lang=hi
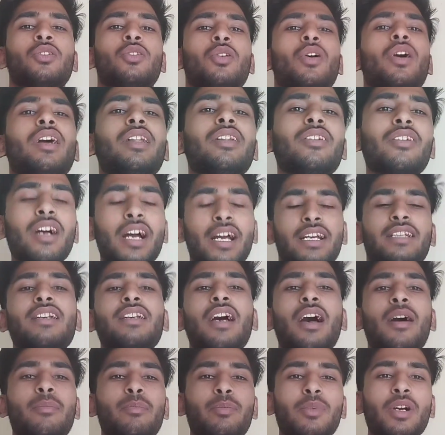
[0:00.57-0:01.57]
तो हेलो
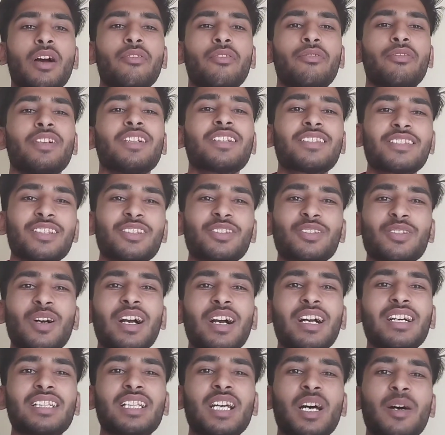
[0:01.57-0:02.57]
गाइज आपका फिर से
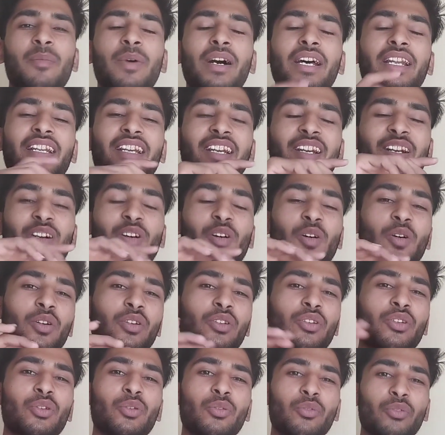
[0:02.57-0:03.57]
स्वागत है हमारी एक
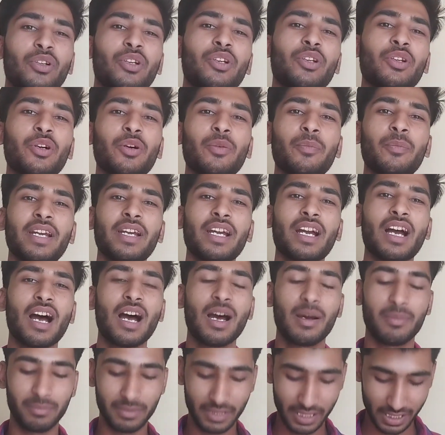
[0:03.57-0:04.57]
और न्यू वीडियो में
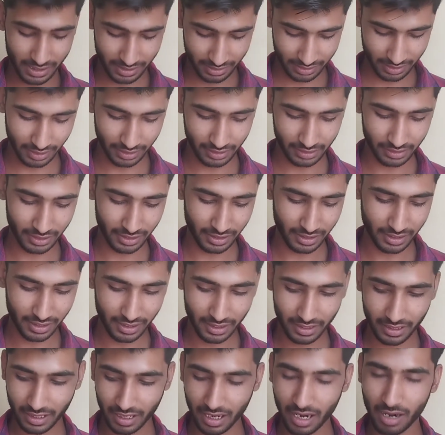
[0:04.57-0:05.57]
आप देख सकते
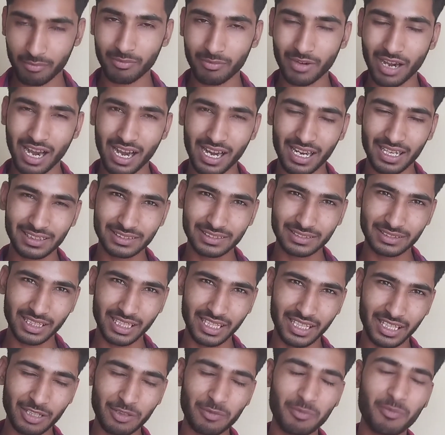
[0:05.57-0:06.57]
हैं हम आज
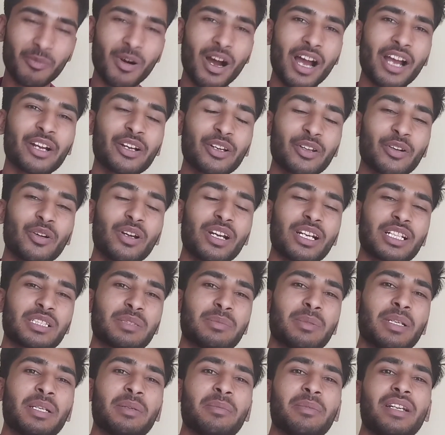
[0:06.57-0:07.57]
एक माइक्रो
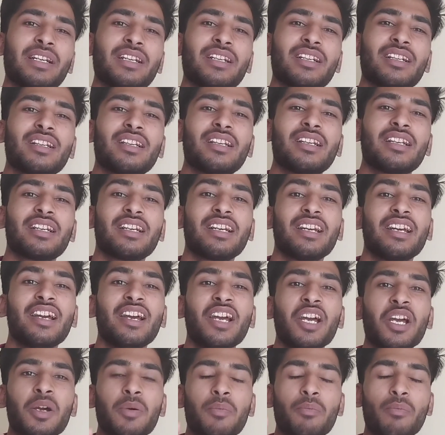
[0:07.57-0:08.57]
एक्सपेरिमेंट करेंगे
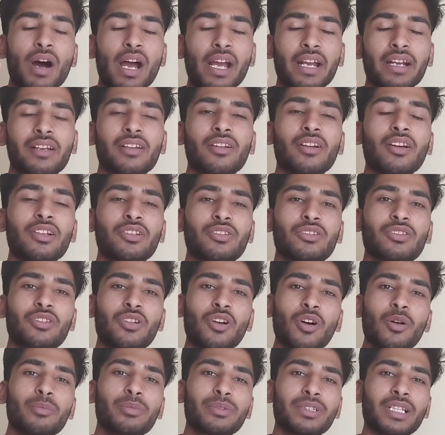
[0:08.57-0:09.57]

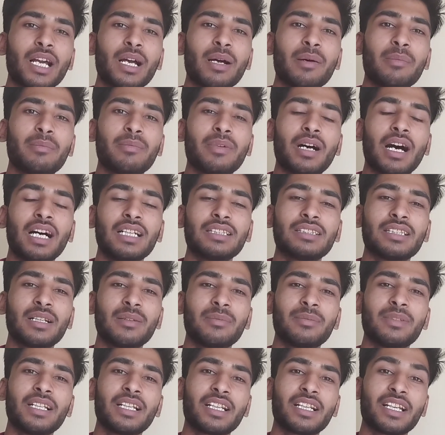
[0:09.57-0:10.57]
माइक्रोस्कोप से आप आज
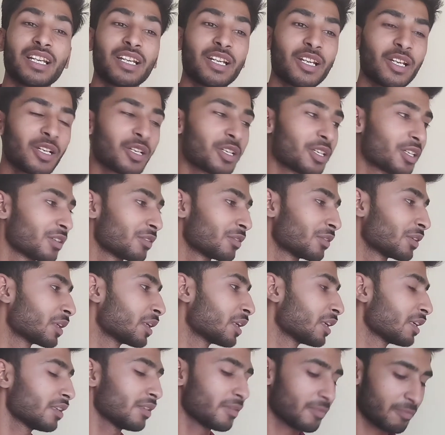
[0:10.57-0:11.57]
हम देखेंगे
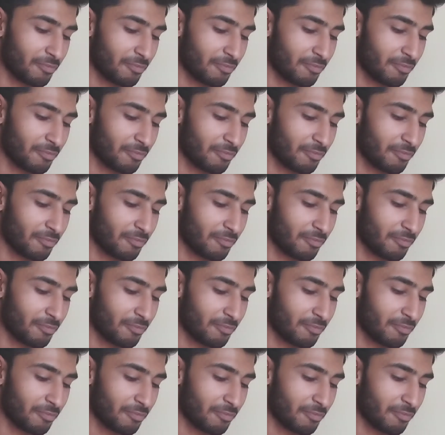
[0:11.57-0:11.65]
कि